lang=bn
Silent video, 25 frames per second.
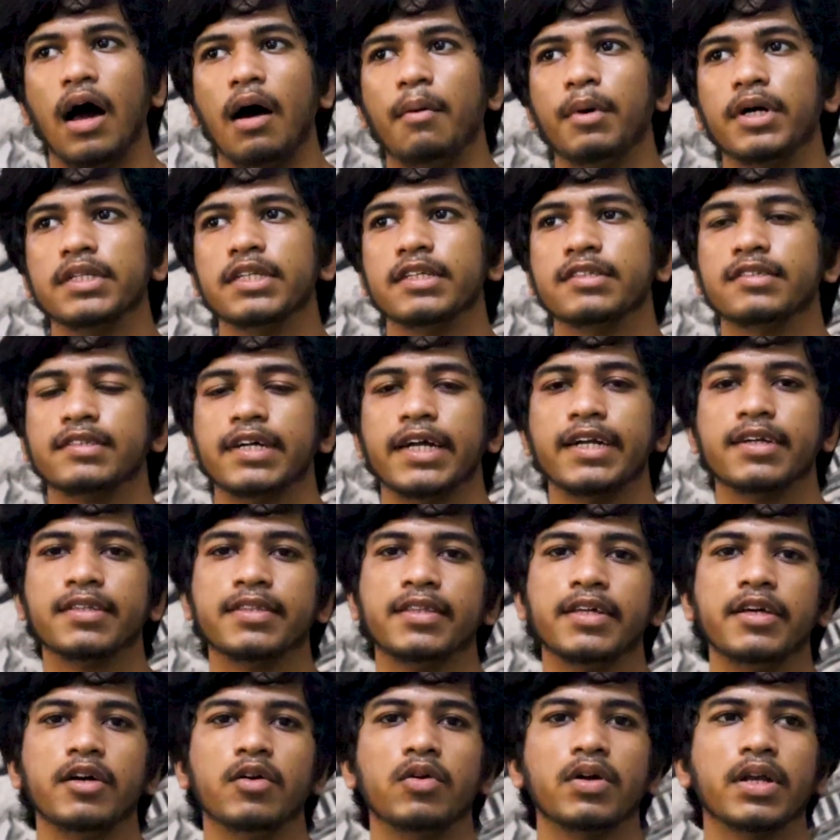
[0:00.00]
আমাদের সেট
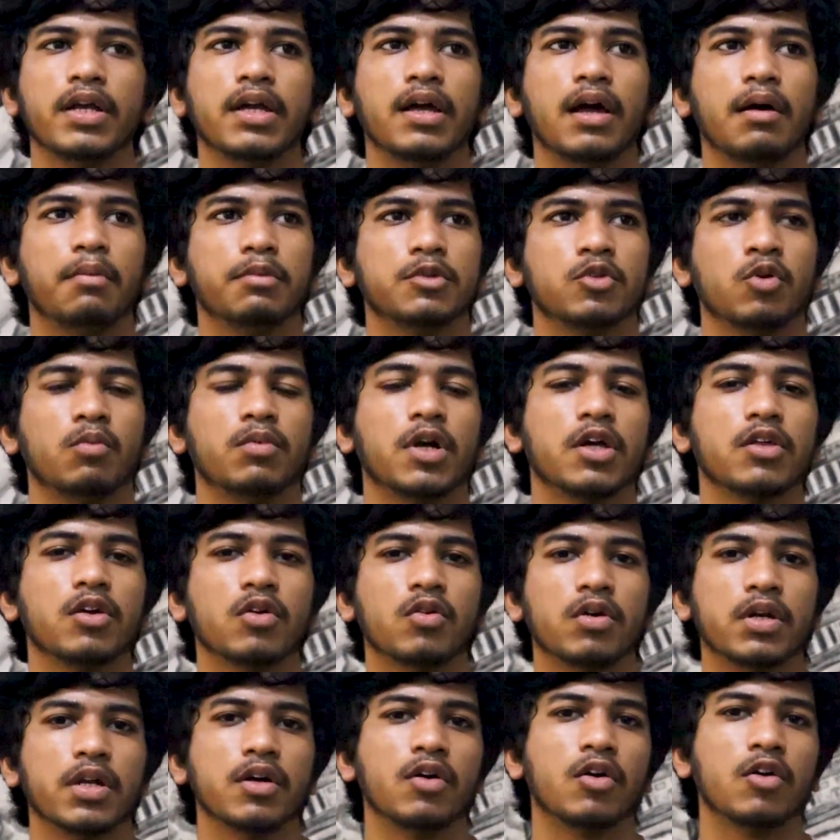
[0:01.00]
থিওরি তোমরা
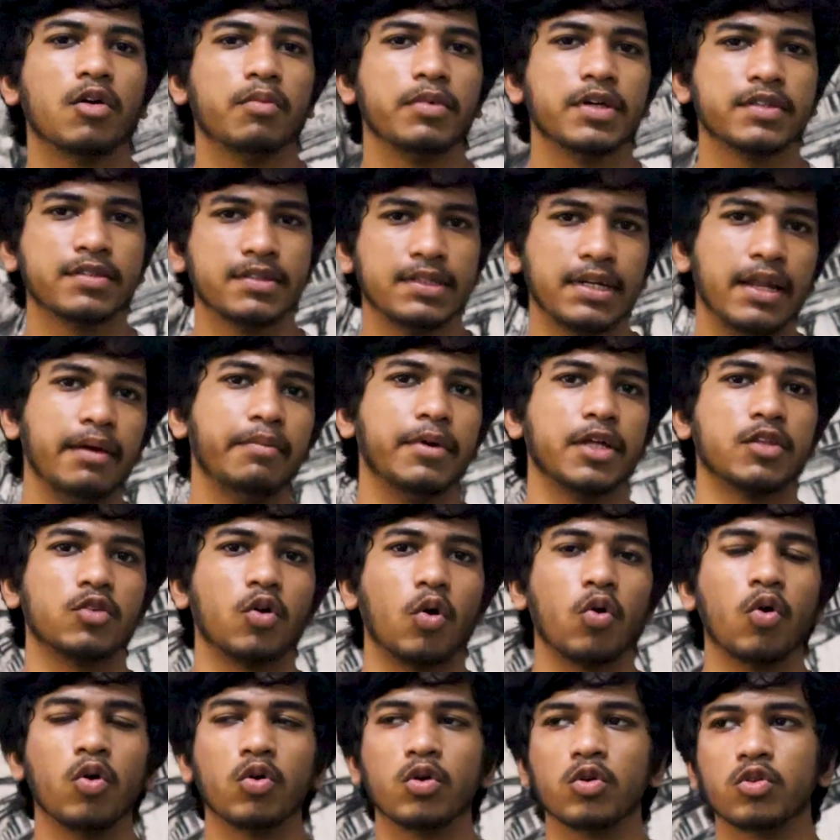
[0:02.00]
যখন ইকোনমিক্স নেবে
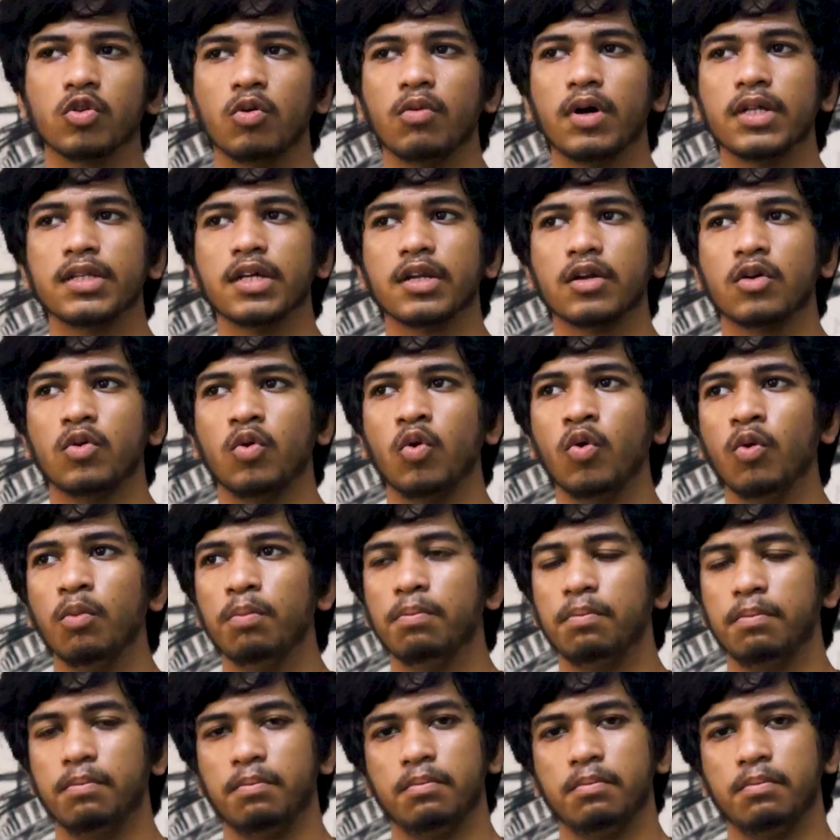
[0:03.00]
তখনও তোমাদের খুব